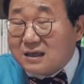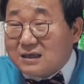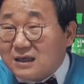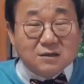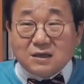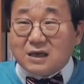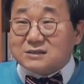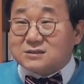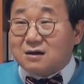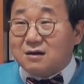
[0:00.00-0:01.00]
근데
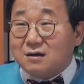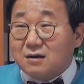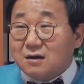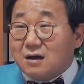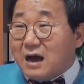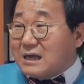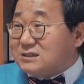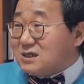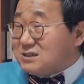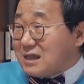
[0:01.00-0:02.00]
여기에서
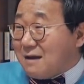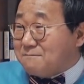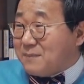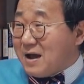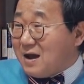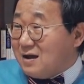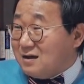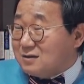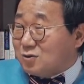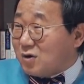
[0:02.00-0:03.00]
안철수
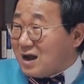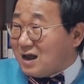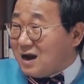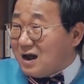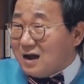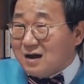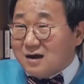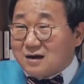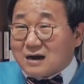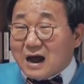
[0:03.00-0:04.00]
안빠 돌아가라!